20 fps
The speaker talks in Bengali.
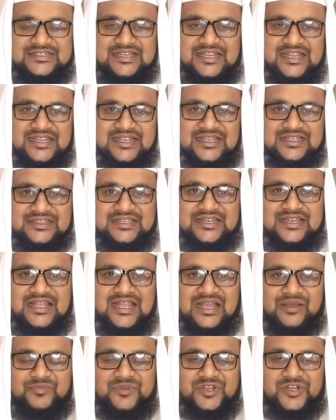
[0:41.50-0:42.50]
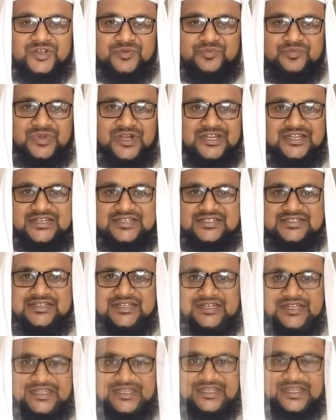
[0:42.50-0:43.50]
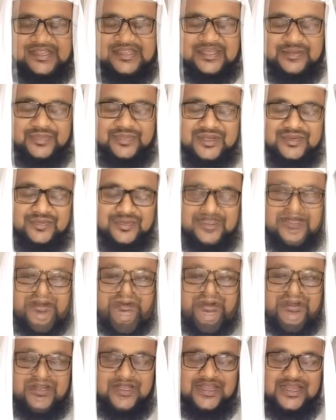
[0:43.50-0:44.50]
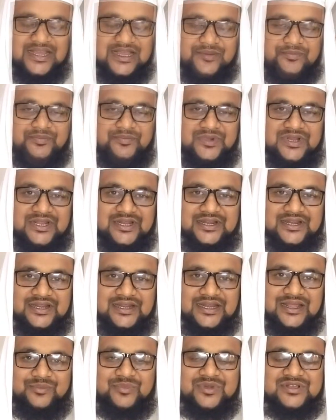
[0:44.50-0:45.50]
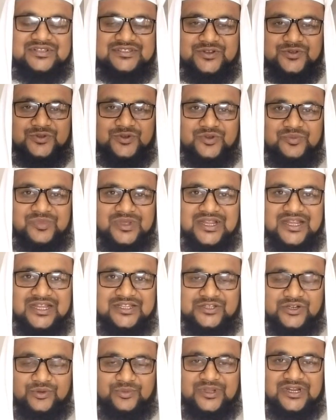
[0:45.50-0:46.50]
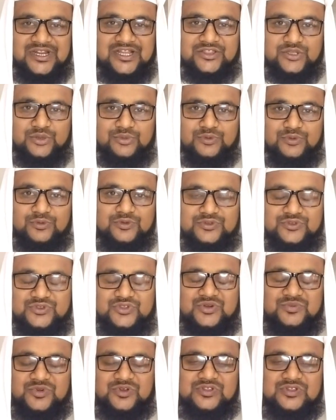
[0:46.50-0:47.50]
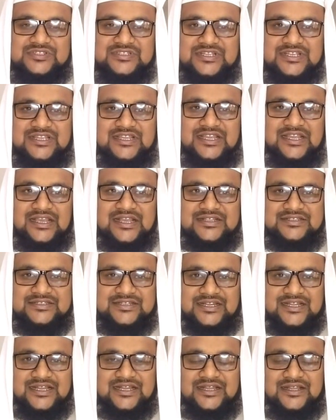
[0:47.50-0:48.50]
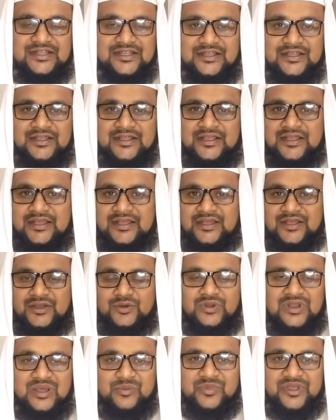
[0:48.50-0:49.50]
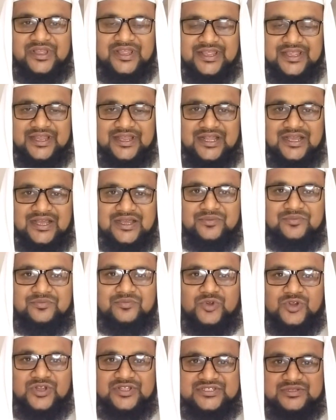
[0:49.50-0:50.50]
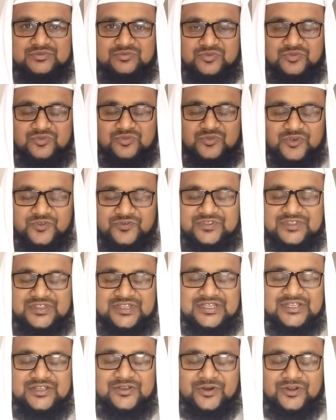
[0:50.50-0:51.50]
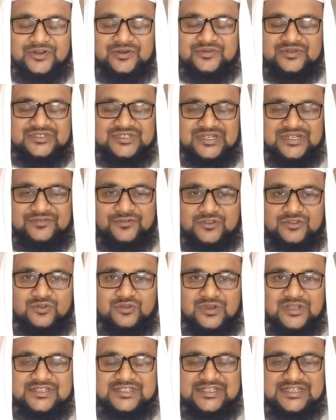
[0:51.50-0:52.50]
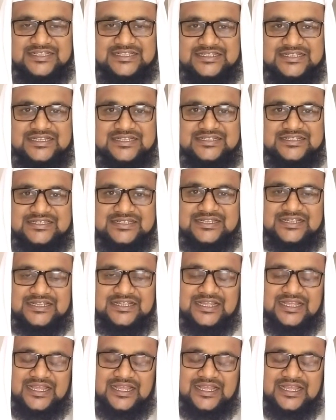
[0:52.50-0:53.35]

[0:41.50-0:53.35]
সেই ক্ষেত্রে আপনি একটু পানির ছিটা দিয়ে দিবেন কারণে আপনার নামাজের কোনো ব্যাঘাত হবে না তবে উত্তম হচ্ছে যেটা ওলামায় কেরাম বলেছেন মুফতিগণ যে ফতোয়া দিয়েছেন যে